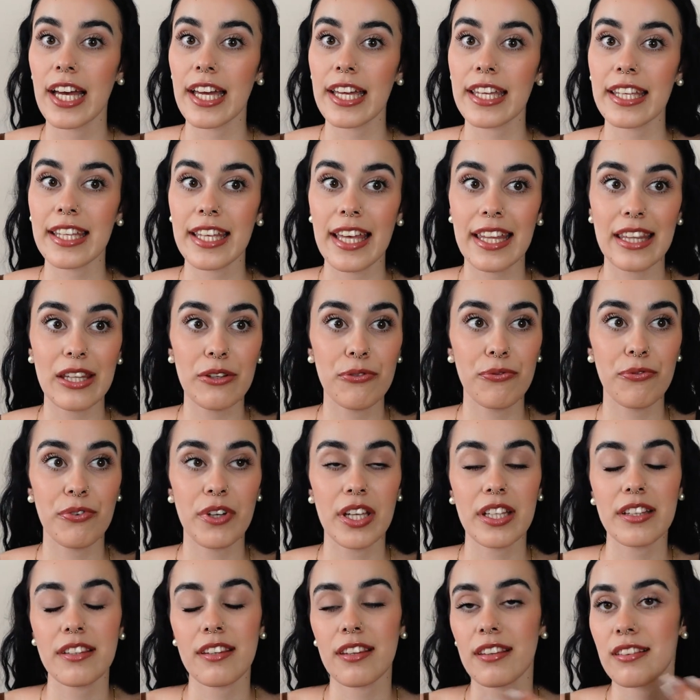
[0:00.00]
e é
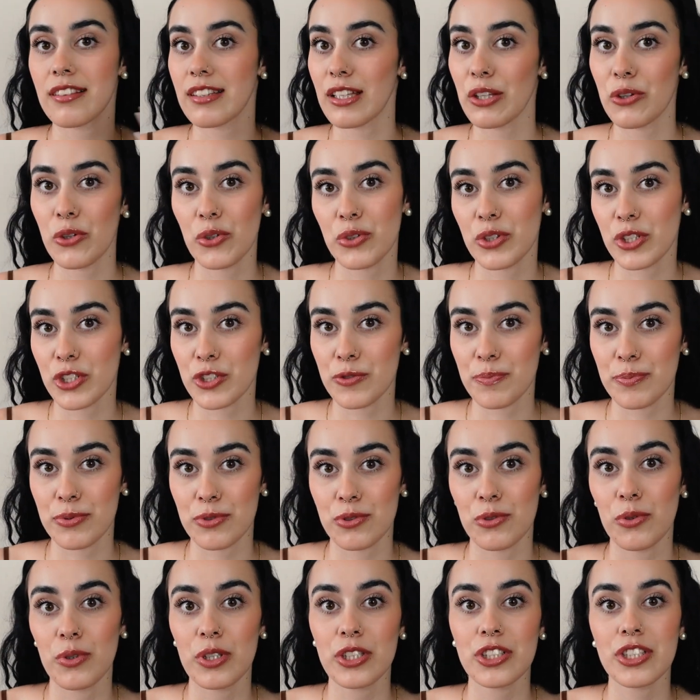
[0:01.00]
diferente da de outras
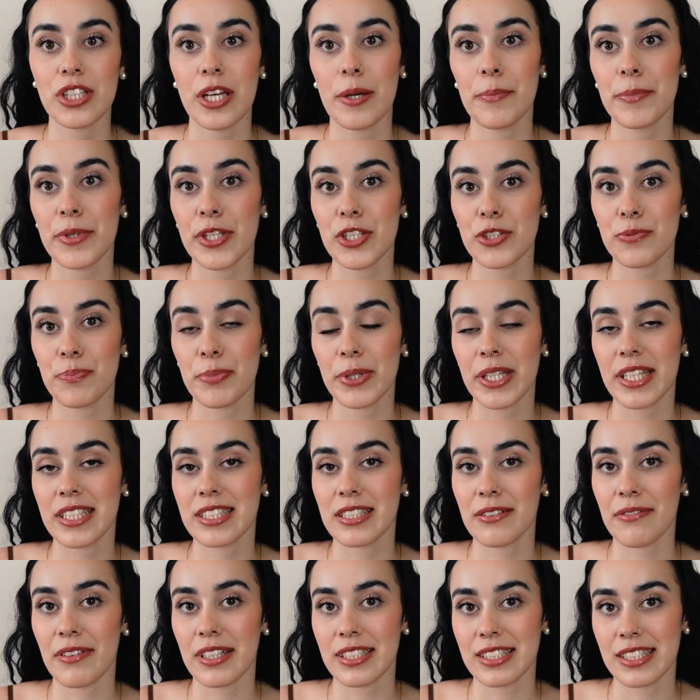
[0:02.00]
pessoas, a minha
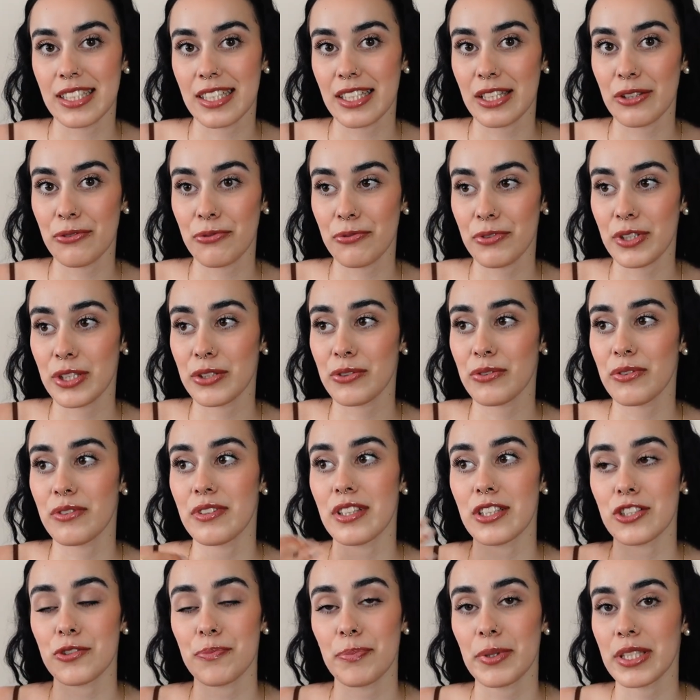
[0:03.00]
experiência vai ser diferente
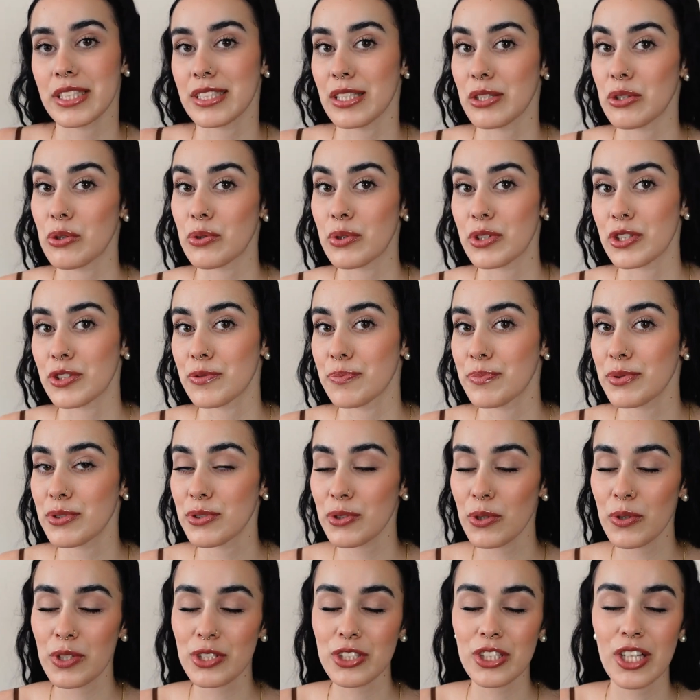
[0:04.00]
da experiência de outras
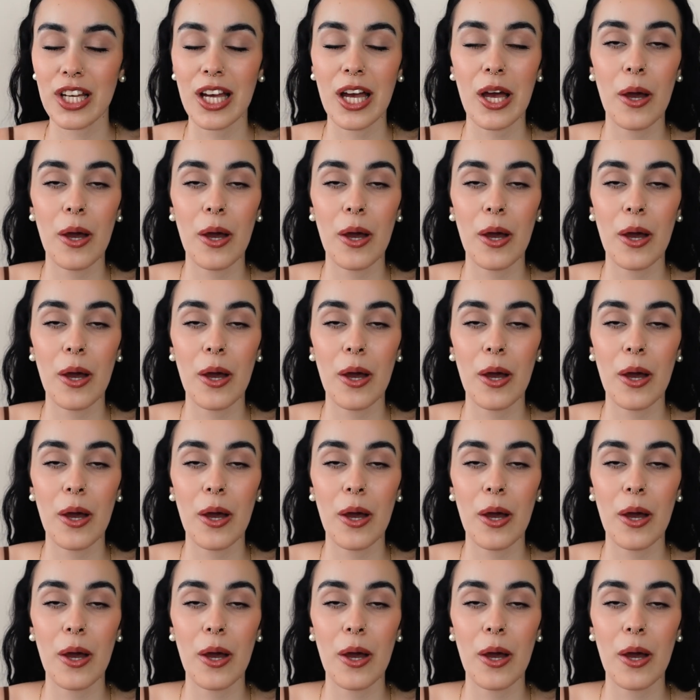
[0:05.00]
pessoas,